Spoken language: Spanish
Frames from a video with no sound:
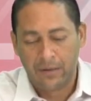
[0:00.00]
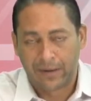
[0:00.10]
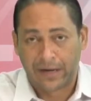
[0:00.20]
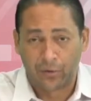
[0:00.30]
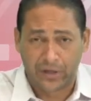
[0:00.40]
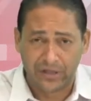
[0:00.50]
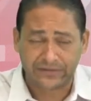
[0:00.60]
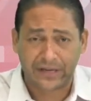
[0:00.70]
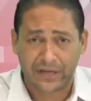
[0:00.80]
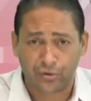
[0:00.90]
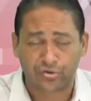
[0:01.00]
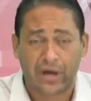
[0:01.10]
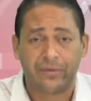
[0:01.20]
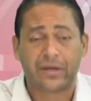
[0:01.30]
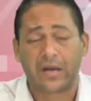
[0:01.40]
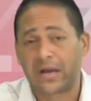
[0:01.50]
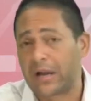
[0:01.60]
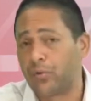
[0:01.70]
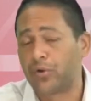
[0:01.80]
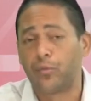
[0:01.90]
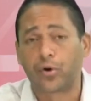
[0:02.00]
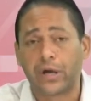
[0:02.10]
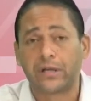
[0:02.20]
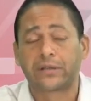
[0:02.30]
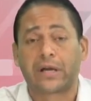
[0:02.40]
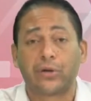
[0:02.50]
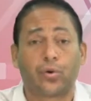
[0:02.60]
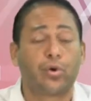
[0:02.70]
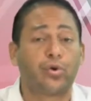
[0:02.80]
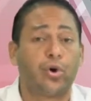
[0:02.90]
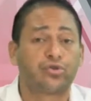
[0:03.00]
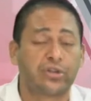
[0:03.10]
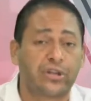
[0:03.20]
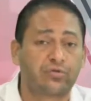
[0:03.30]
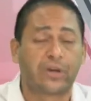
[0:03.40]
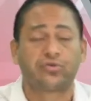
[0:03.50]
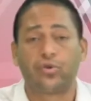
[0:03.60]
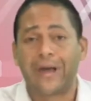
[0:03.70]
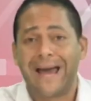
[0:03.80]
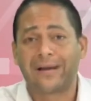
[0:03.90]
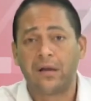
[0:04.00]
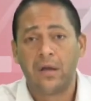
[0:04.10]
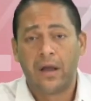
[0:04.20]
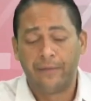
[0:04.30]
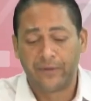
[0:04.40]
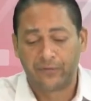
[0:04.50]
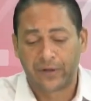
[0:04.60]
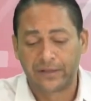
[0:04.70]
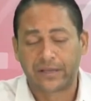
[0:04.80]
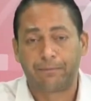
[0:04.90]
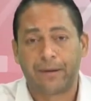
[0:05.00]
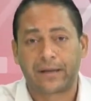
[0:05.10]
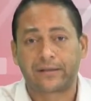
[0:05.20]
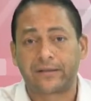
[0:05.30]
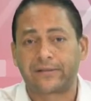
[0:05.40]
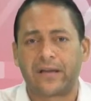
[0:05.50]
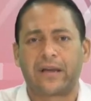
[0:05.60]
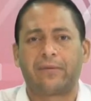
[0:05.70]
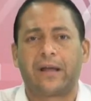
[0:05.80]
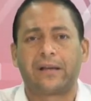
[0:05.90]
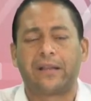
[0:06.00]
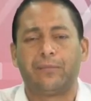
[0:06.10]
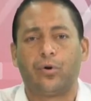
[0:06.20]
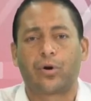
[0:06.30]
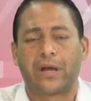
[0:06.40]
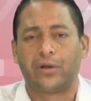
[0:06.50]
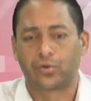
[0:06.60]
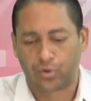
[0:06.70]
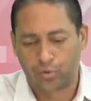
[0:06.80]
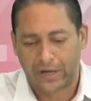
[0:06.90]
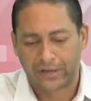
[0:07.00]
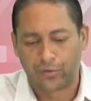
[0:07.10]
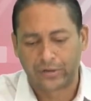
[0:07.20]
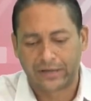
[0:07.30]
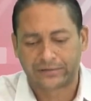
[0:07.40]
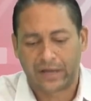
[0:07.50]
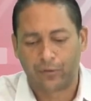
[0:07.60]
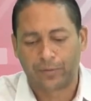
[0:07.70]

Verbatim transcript: para los que dicen que no saben quién es Claudio Moquete, que no conocen de su accionar en diferentes partes, hay que hablarle de Moca y de otros lugares donde ha estado,